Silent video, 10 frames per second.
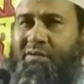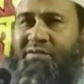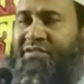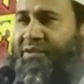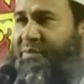
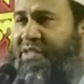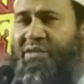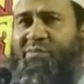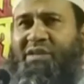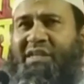
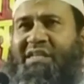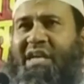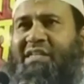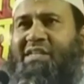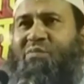তিরমিজির মধ্যে একটি
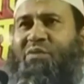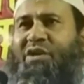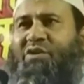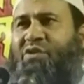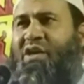হাদিস
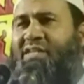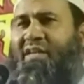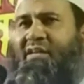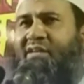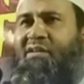বর্ণিত
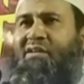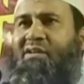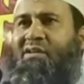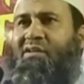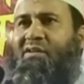হয়েছে
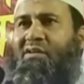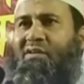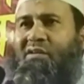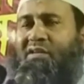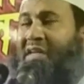
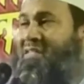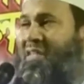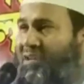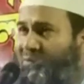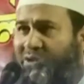
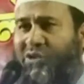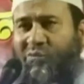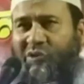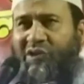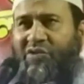নাসাইয়ের মধ্যেও
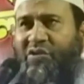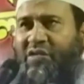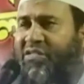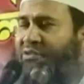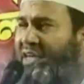বর্ণিত
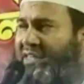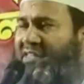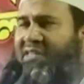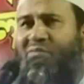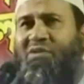হয়েছে ওই
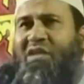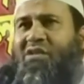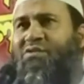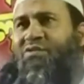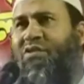হাদিসের মধ্যে
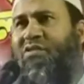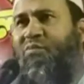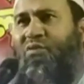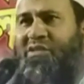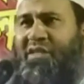আল্লাহ
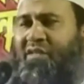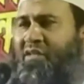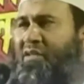সুসাসম বলছেন